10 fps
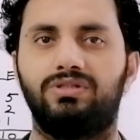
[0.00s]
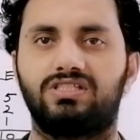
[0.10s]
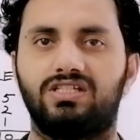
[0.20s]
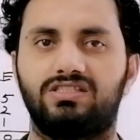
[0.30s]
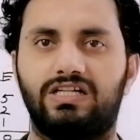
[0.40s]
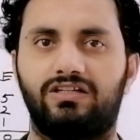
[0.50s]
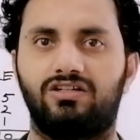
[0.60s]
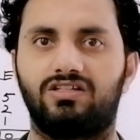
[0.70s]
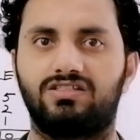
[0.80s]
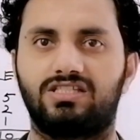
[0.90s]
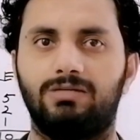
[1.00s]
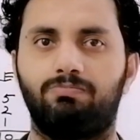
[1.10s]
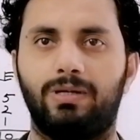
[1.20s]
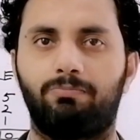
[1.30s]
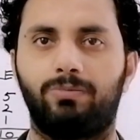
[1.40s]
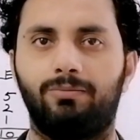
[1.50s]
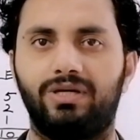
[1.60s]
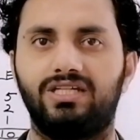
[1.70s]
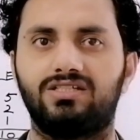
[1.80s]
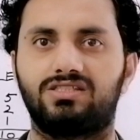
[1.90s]
बिजनेस स्टैटिस्टिक्स की पेपर
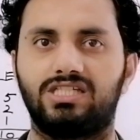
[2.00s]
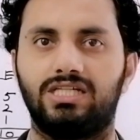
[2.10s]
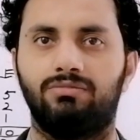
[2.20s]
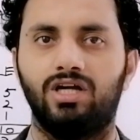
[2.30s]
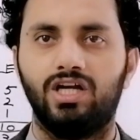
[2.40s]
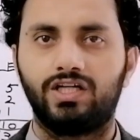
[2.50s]
पेयरिंग स्कीम